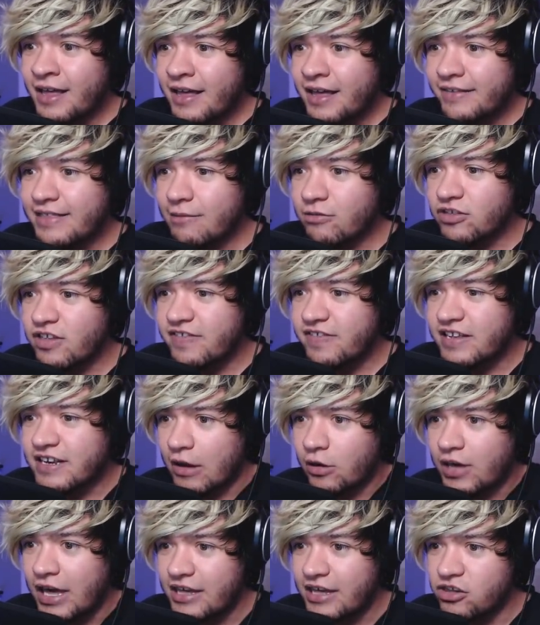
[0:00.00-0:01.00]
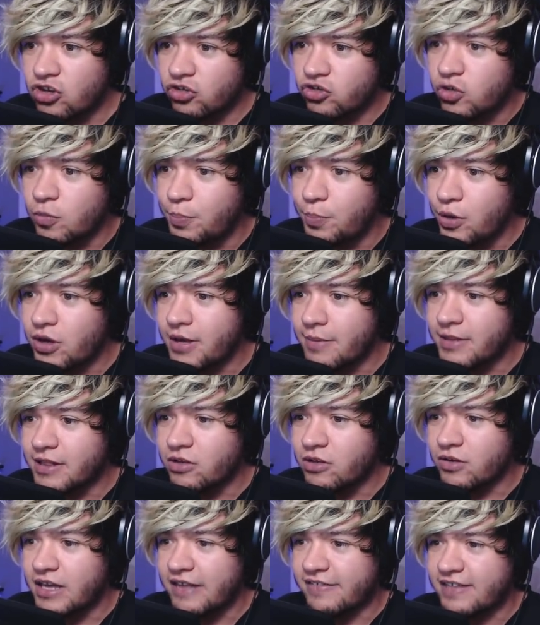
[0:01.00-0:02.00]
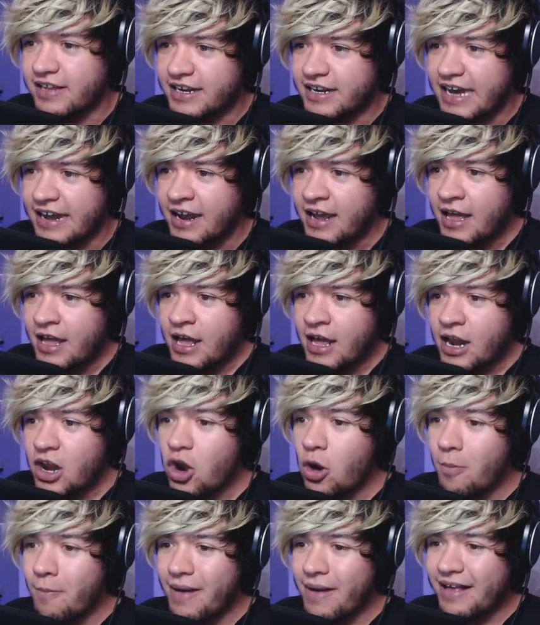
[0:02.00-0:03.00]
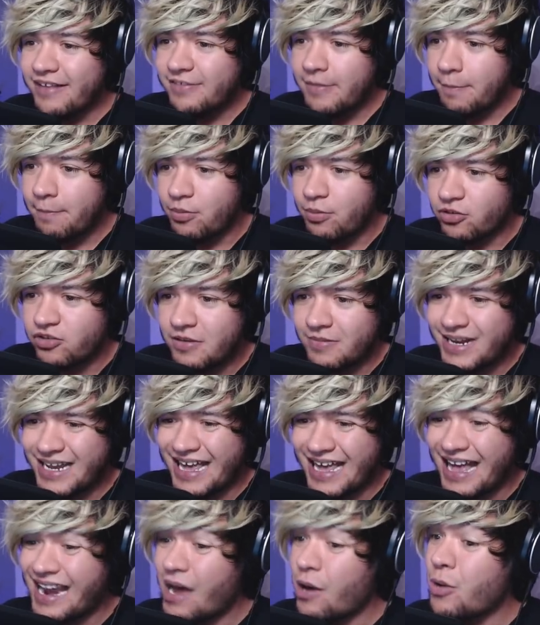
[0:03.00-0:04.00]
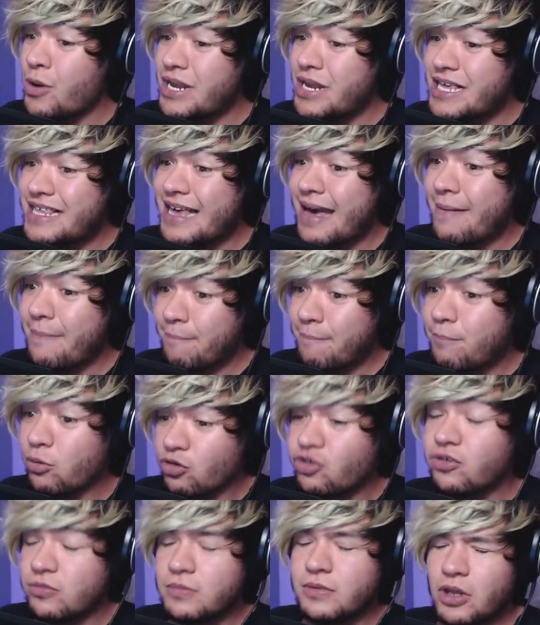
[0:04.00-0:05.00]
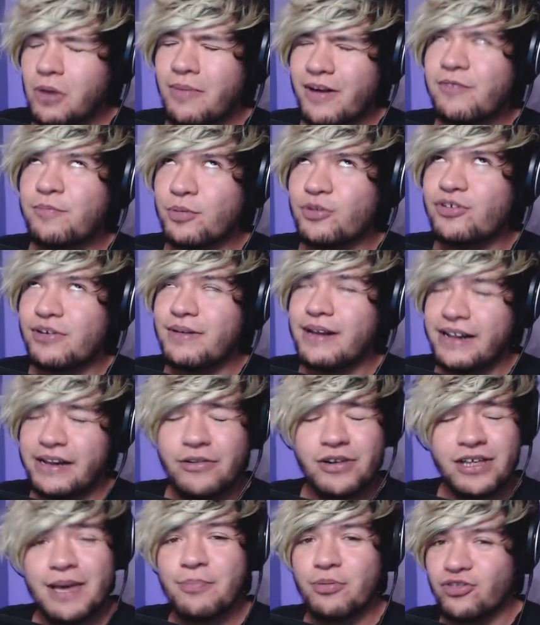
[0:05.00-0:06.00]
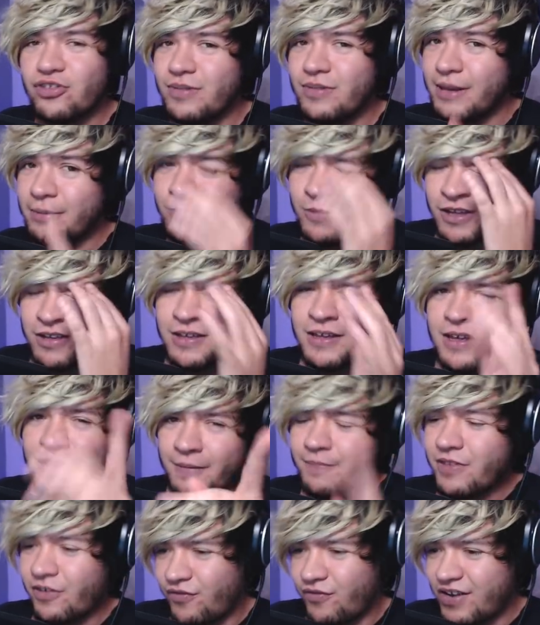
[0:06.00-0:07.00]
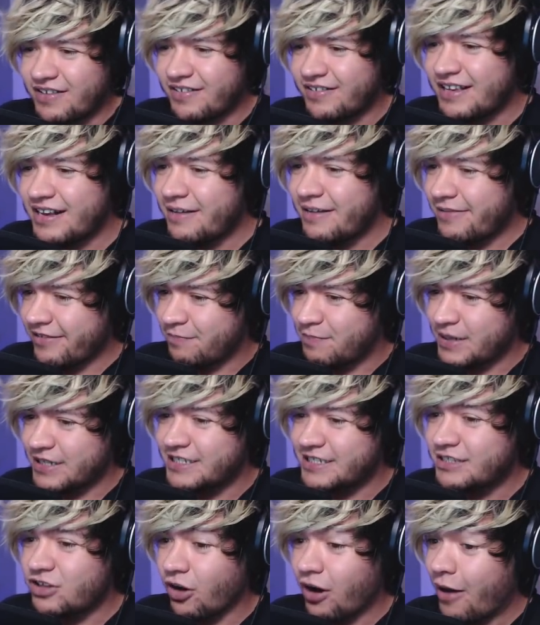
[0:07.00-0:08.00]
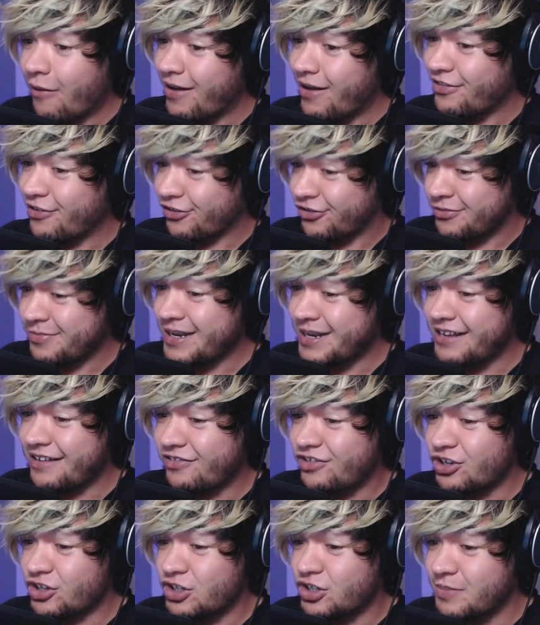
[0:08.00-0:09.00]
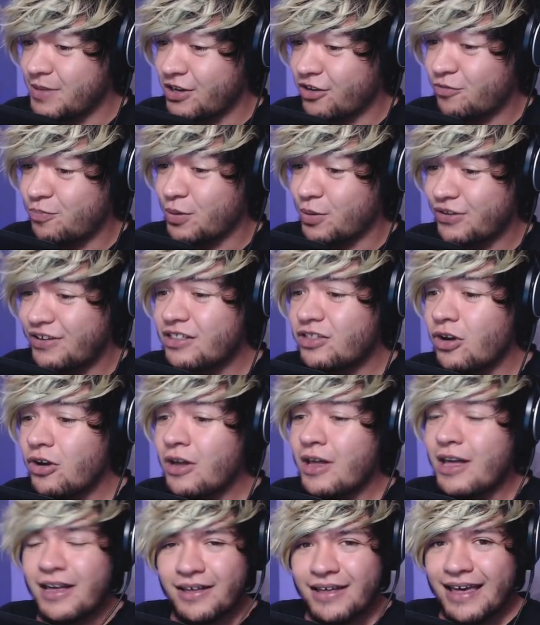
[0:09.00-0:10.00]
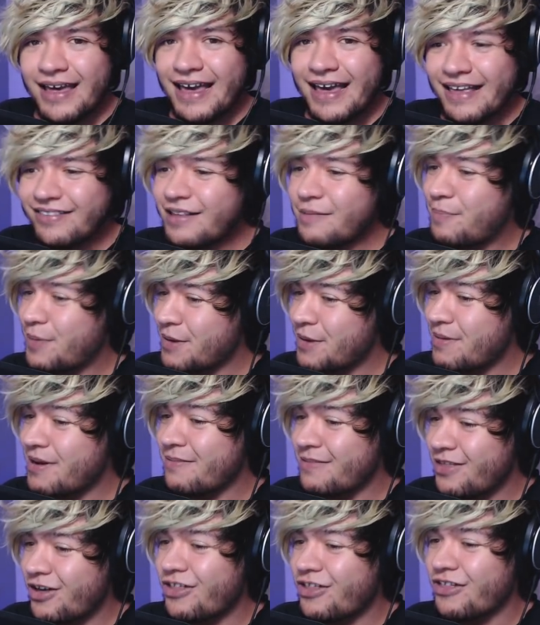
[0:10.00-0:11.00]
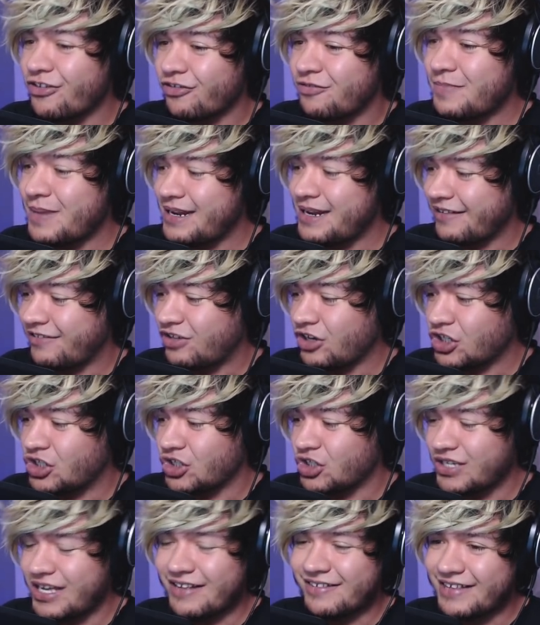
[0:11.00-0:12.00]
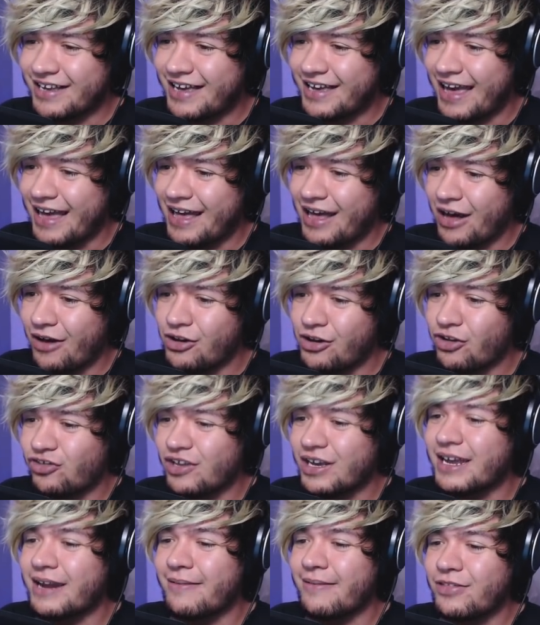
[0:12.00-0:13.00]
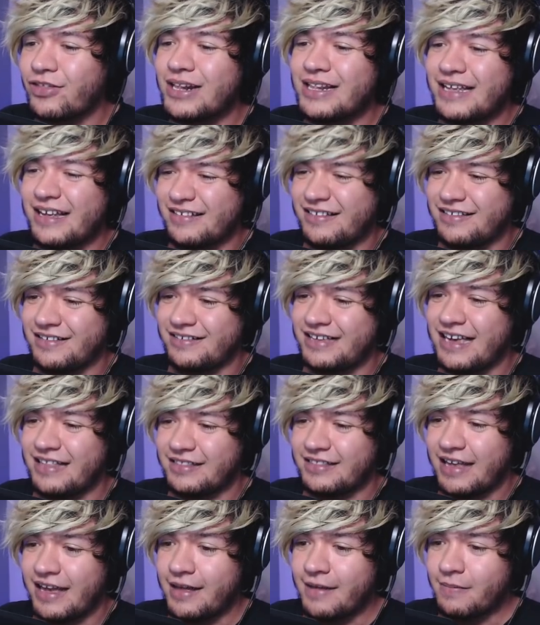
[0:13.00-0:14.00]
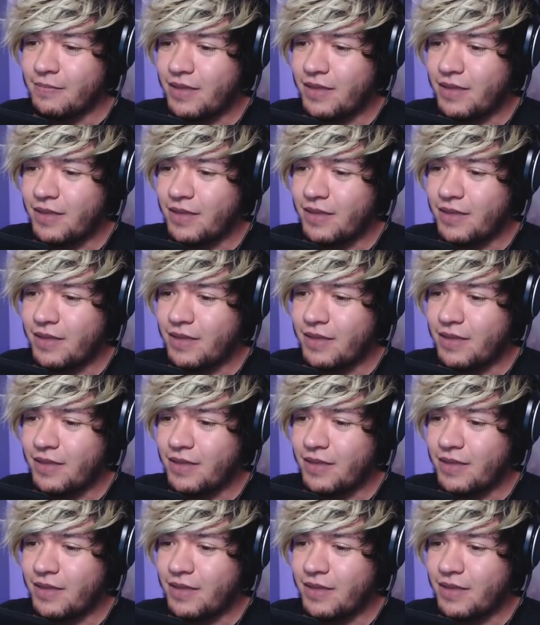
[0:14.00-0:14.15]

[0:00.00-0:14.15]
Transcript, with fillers: Estamos tan cerca, ok. Yo supongo que me tengo que acercar lo más posible a la orilla. Lo más posible a la orilla posible. Frases célebres, plechito. Ahora 2018, amigos. Por cierto, es el primer video de 2018. Ya sé que lo estoy grabando el 17.